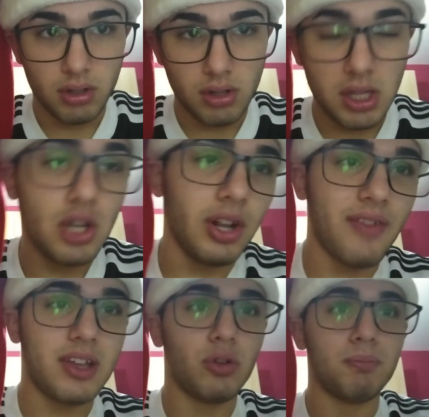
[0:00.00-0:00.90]
Io la
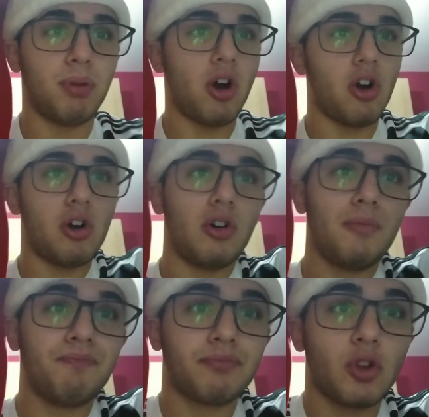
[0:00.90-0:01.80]
vedo un po',
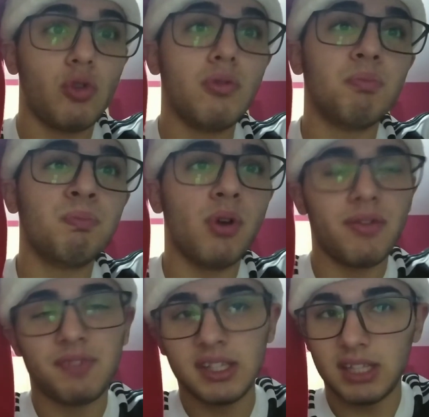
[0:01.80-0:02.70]
un po'
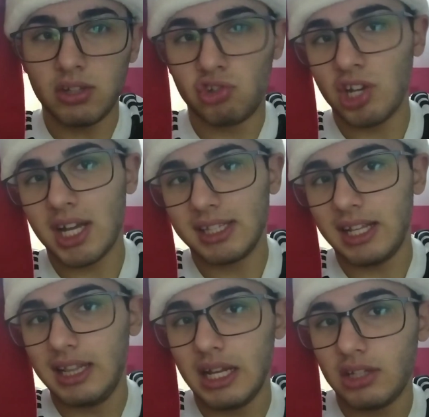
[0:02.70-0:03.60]
avvantaggiata
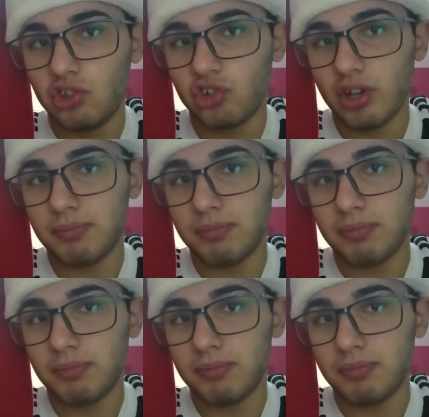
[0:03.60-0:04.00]
il Lecce,